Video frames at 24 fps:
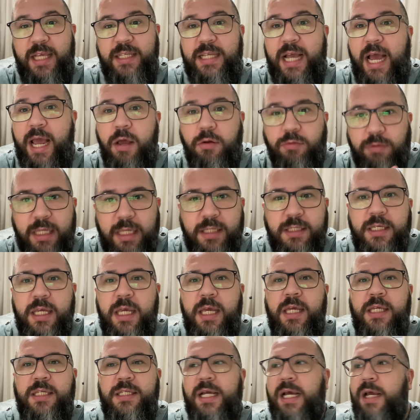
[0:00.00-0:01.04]
Israel está
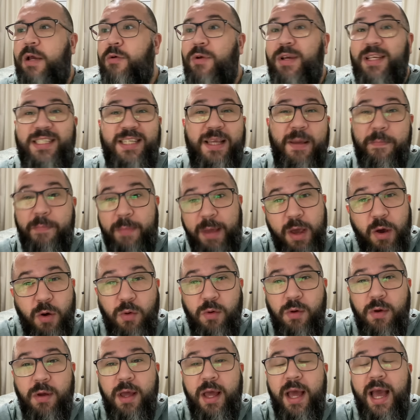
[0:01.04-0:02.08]
assim. Israel
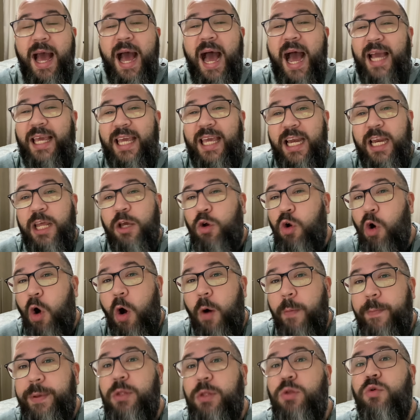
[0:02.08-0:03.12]
recebeu aquele
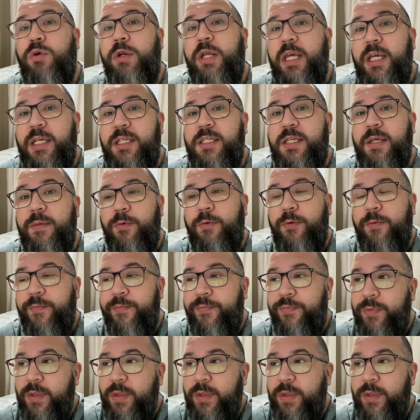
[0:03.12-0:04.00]
golpe duríssimo